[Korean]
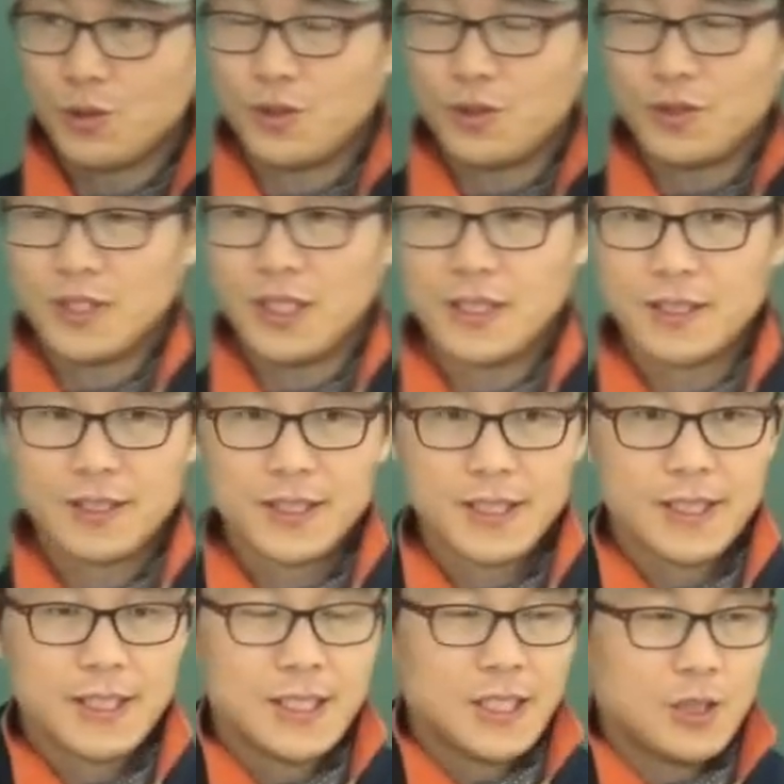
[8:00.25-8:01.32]
조동사.
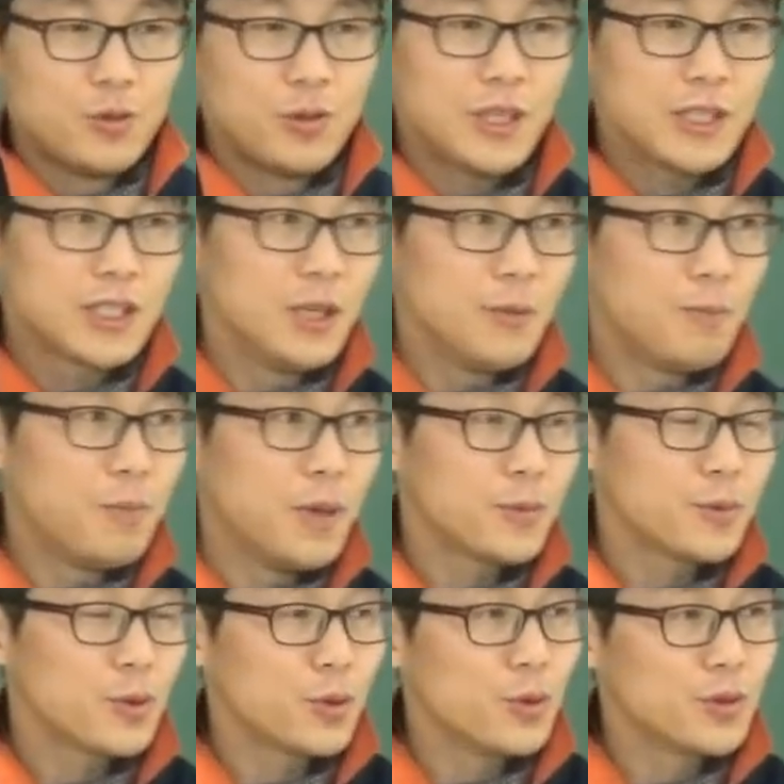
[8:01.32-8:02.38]
우리가
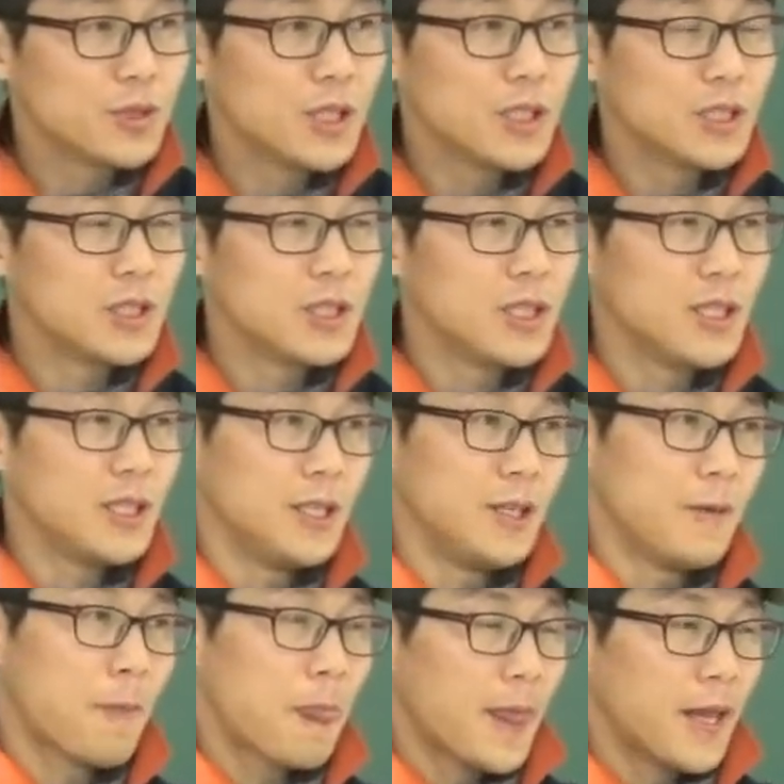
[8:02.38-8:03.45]
서법
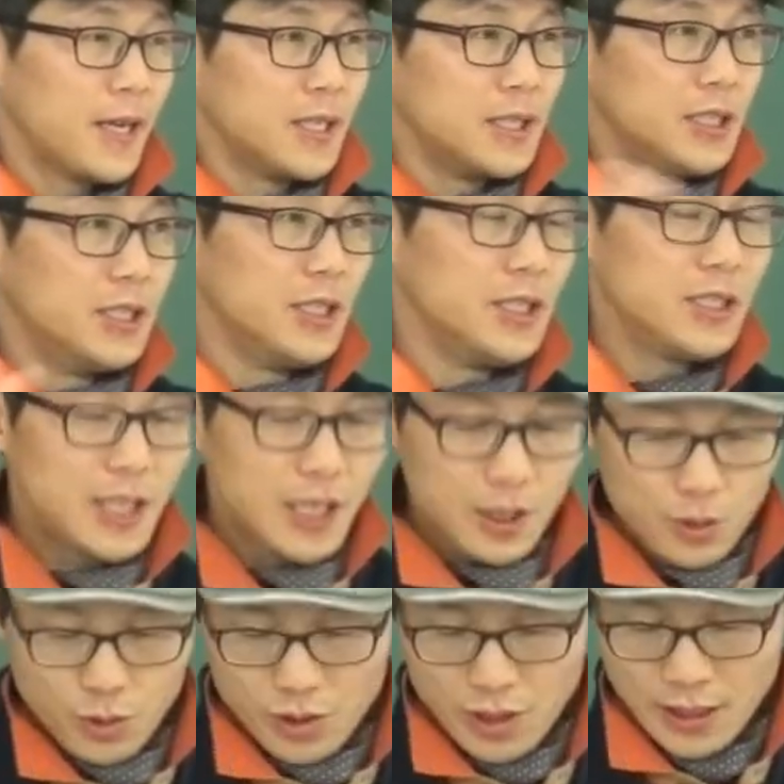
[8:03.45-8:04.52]
조동사들이 의
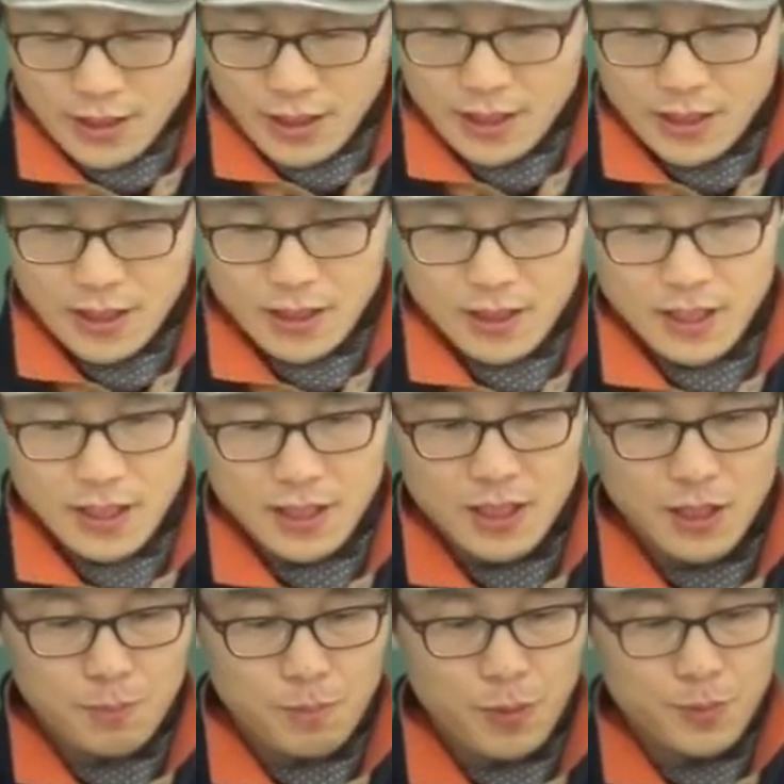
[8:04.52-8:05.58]
태도를 나타낸다 했는데
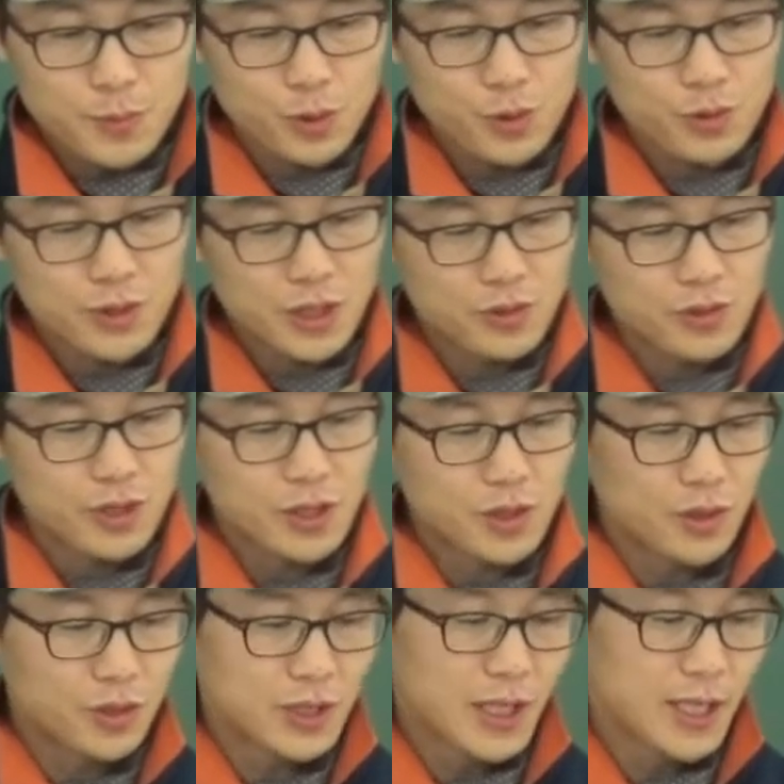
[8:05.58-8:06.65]
서법 조동사
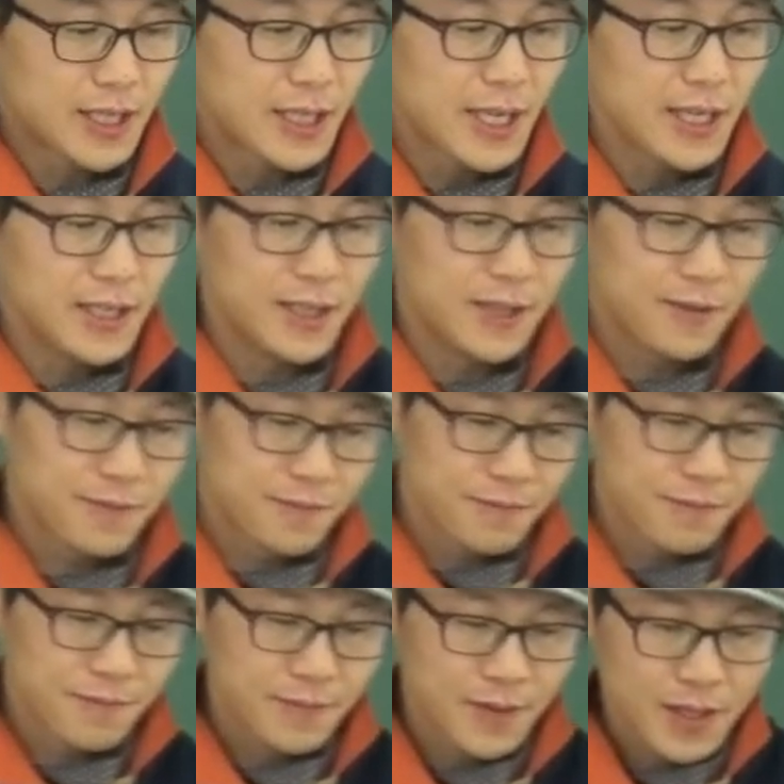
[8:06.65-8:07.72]
중에서도 따라 can,
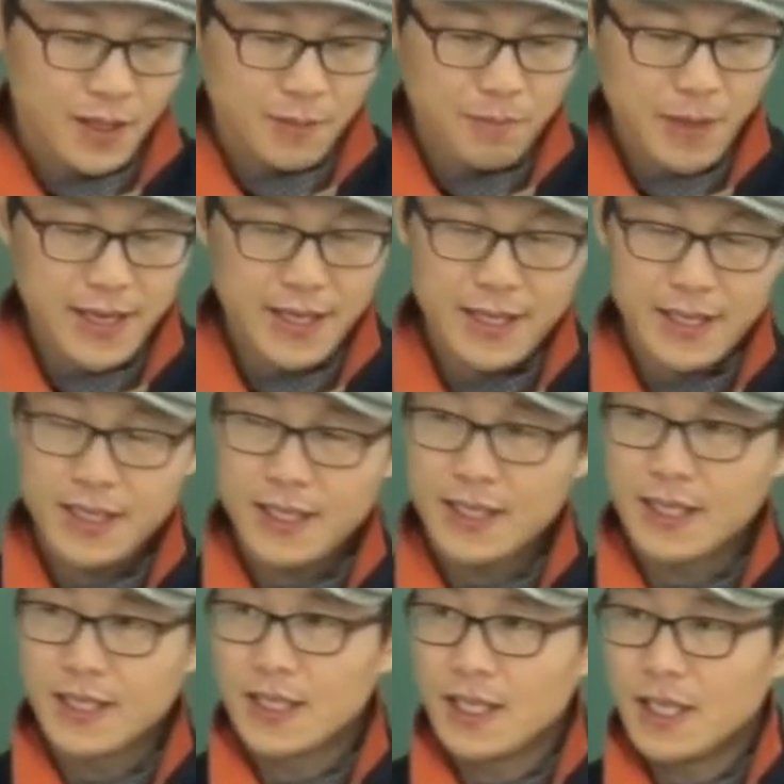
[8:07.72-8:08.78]
may,
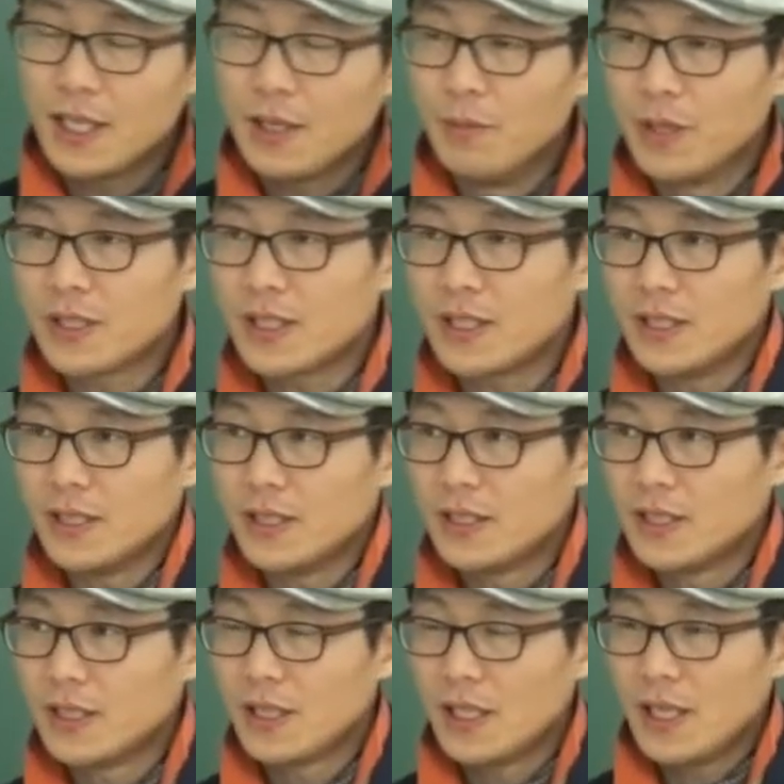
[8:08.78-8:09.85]
must.
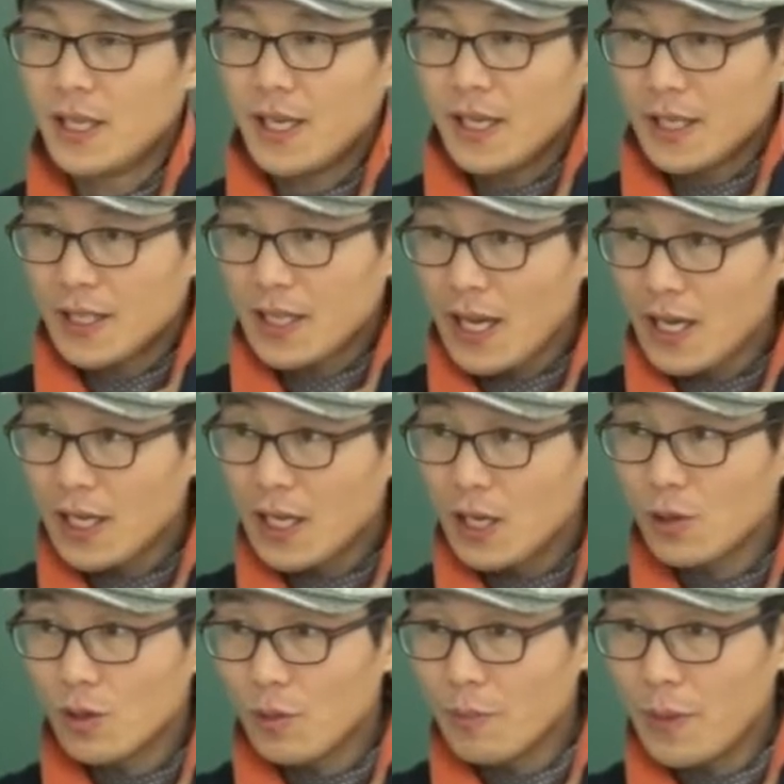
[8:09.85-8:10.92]

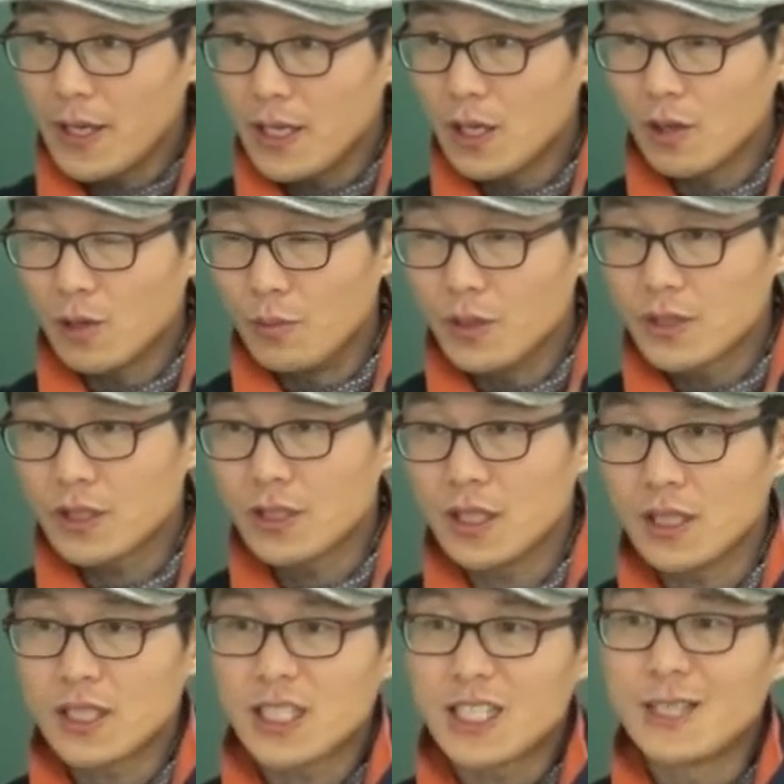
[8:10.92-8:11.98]
can하고 may하고
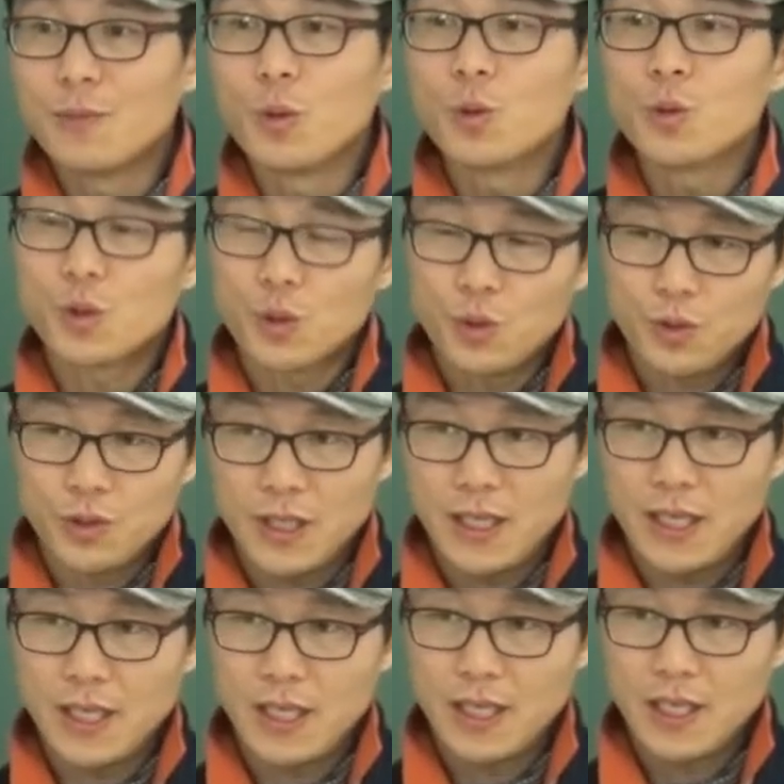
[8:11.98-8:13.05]
must가 기본 조동사야.